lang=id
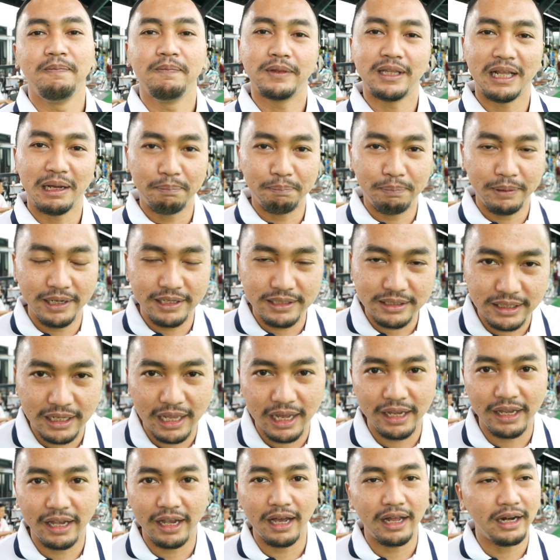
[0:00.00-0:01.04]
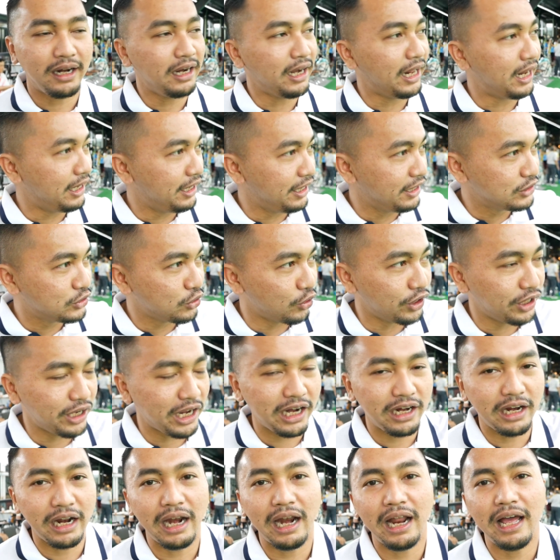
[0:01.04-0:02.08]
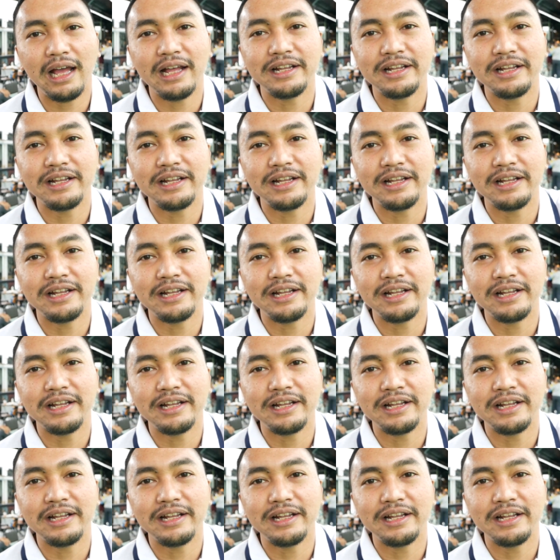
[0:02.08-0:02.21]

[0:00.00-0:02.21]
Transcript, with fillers: Tapi di Senayan landing zone-nya adalah